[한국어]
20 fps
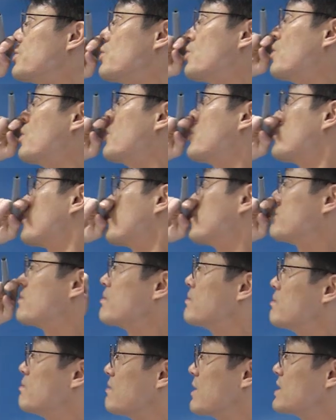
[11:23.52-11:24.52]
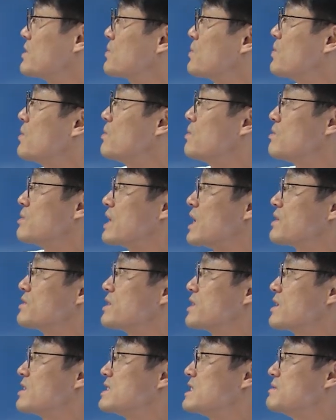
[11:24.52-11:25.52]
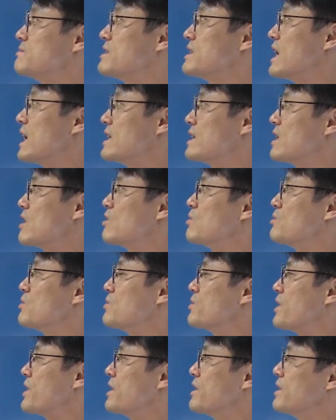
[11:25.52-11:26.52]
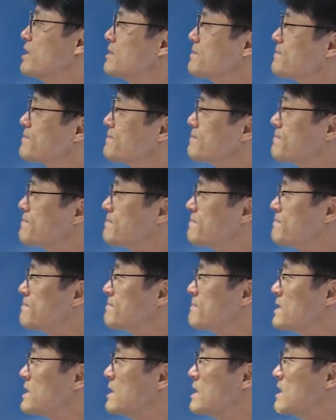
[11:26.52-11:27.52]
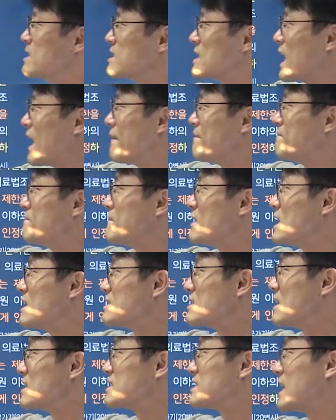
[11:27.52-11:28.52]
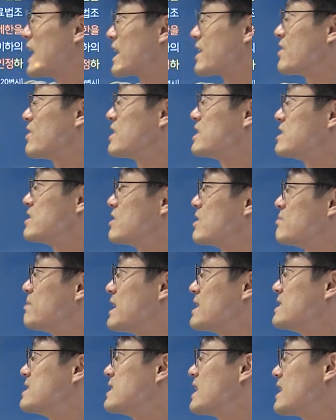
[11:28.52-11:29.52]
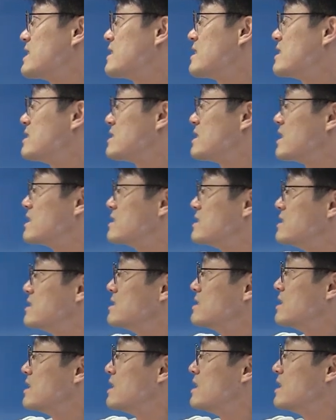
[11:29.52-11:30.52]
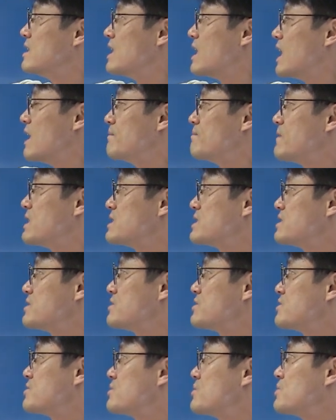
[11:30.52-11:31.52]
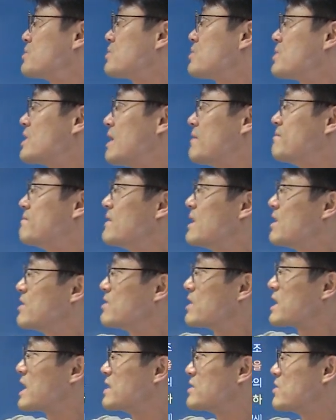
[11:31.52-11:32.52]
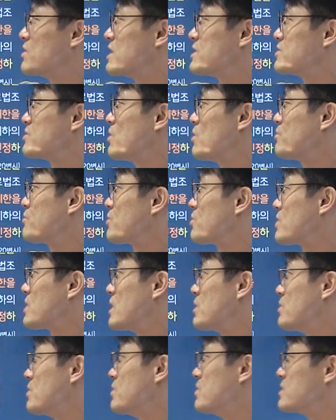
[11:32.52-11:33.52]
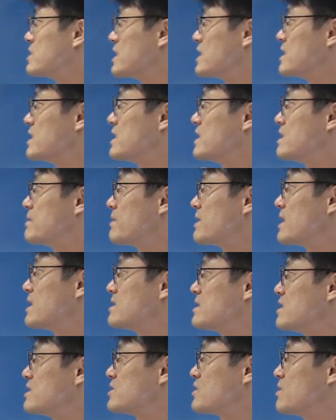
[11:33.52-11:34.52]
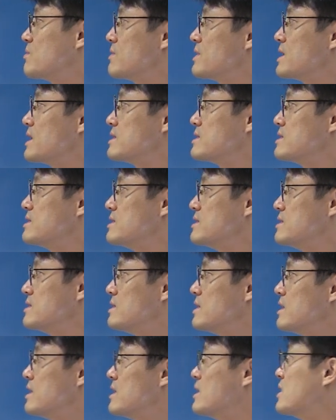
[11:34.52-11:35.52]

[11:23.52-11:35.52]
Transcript: 요거만으로 양형 재량권 치면 아니라고 본 거예요. 자, 안마사 자격 인정을 받지 아니한 자는 안마 시스도 또는 안마를 개설할 수 없도록 하고 자 이를 위반 환자를 처벌하는